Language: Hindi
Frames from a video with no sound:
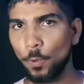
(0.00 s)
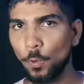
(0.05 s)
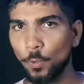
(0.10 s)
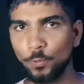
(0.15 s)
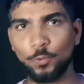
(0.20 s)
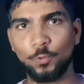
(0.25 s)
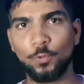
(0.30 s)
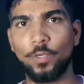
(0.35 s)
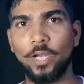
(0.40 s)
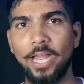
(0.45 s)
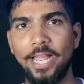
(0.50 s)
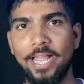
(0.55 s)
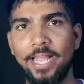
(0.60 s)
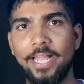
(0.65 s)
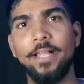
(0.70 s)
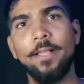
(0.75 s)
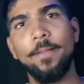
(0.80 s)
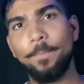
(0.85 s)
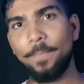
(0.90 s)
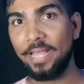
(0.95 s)
हो चुका है
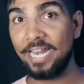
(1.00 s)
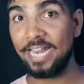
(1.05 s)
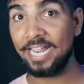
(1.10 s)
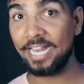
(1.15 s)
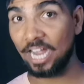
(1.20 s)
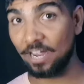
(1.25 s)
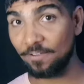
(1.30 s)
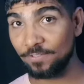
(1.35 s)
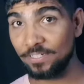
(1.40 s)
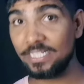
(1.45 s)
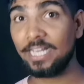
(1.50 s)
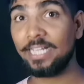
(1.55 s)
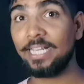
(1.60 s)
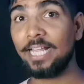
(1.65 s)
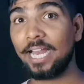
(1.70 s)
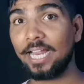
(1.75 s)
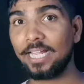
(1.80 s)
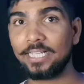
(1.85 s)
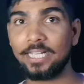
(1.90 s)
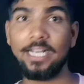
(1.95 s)
पहले काफी
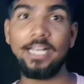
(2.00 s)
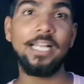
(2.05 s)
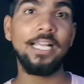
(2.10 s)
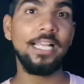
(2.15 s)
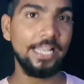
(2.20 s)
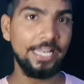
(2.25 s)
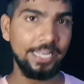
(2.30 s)
ज्यादा का था